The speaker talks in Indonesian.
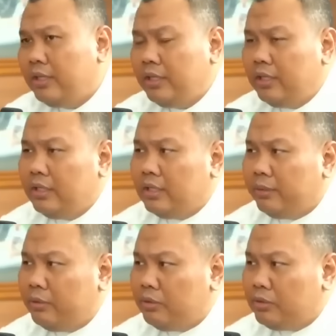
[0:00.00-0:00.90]
Yeah
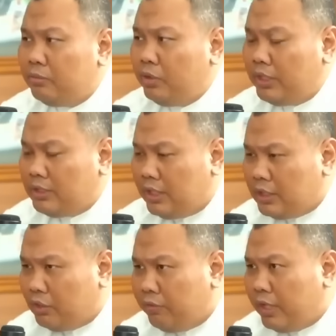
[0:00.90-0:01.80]
tapi terus kemudian salah
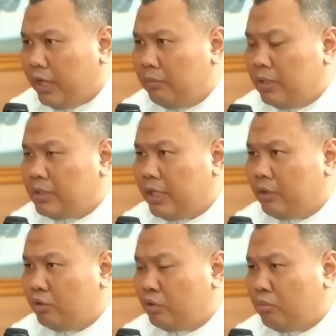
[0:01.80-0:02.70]
satu variabel
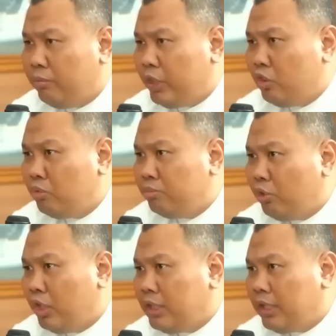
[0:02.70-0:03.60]
saya untuk momentum
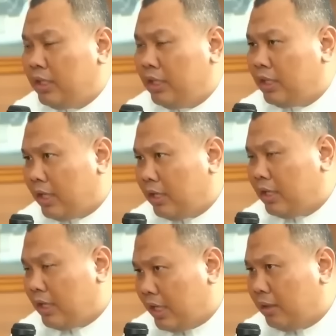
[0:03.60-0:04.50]
politik dan karir
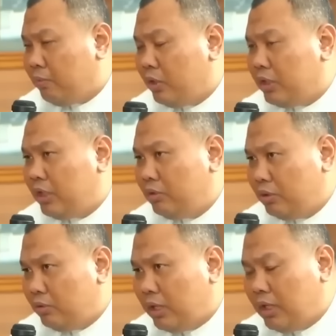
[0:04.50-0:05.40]
ke karir politik itu
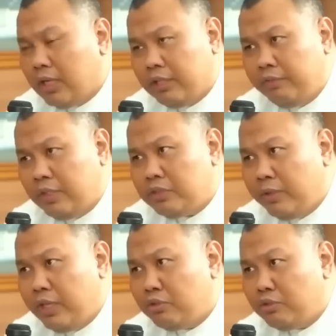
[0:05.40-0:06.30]
itu ada aktivitas
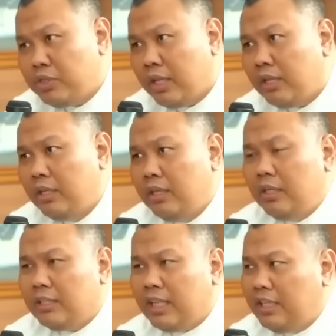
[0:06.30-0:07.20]
media sosial.
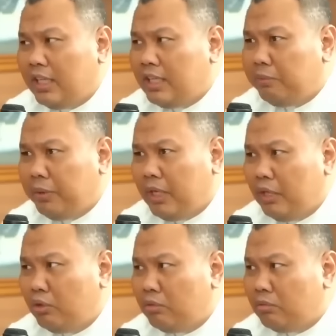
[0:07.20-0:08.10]
Tadinya kita pikir
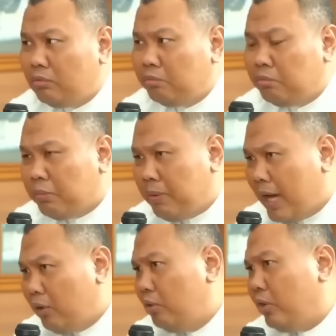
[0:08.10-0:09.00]
itu
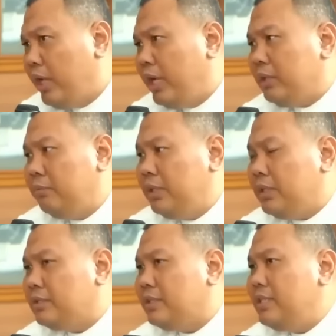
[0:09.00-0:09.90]
berpengaruh loh ke
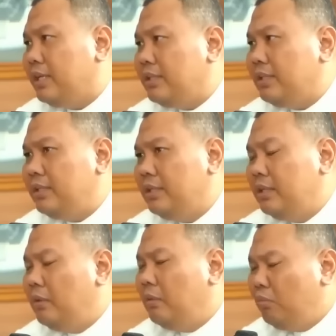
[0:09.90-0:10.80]
elektabilitas. Ternyata
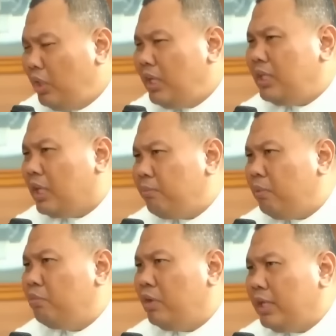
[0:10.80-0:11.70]
mungkin hanya ke
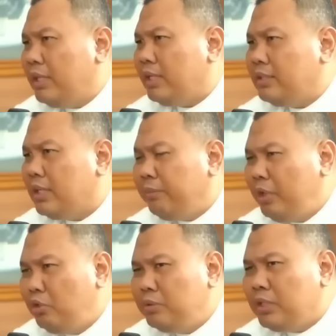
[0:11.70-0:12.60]
ya,
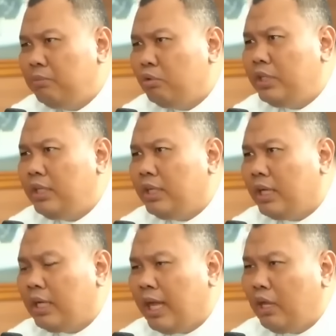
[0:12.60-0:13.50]
tapi itu bisa
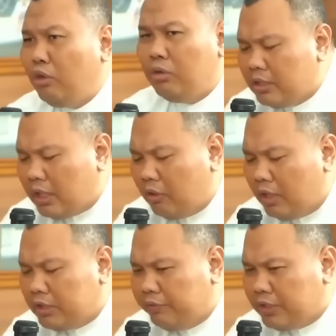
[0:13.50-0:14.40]
dibuktikan kalau kalau
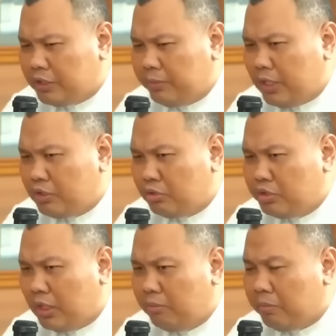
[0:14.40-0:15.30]
aktivitas media
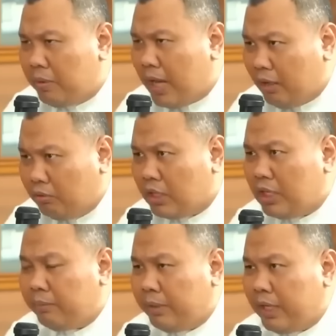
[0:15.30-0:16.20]
sosial berpengaruh
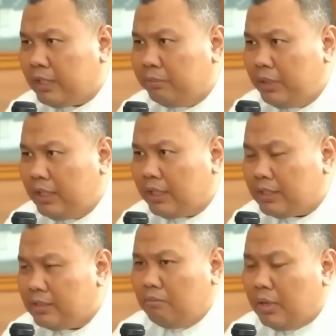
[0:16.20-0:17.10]
terhadap
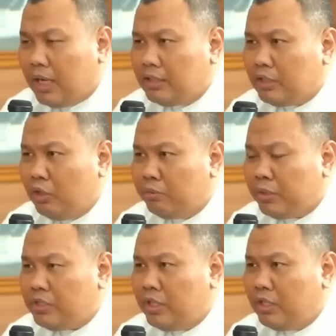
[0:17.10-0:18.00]
elektabilitas, maka calon
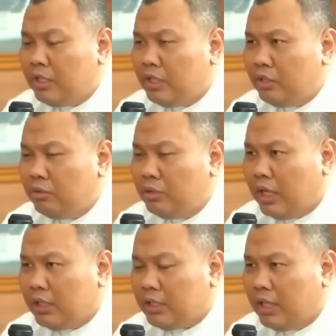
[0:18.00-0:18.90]
presiden kita itu
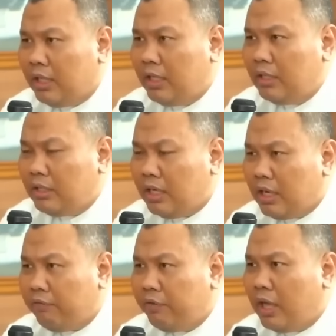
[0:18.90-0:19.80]
ya Atta Halilintar,
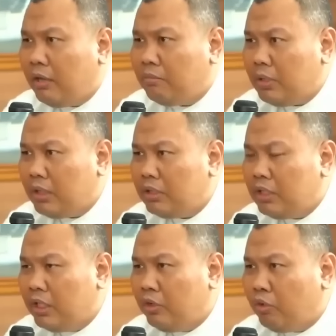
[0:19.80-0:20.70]
Raffi Ahmad,
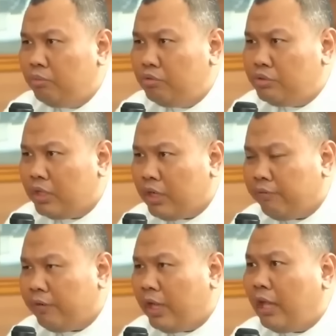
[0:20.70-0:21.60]
Deddy Kobusher,
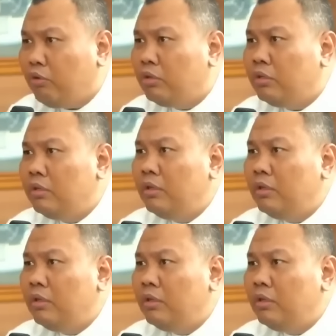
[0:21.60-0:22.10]
Refli Harun.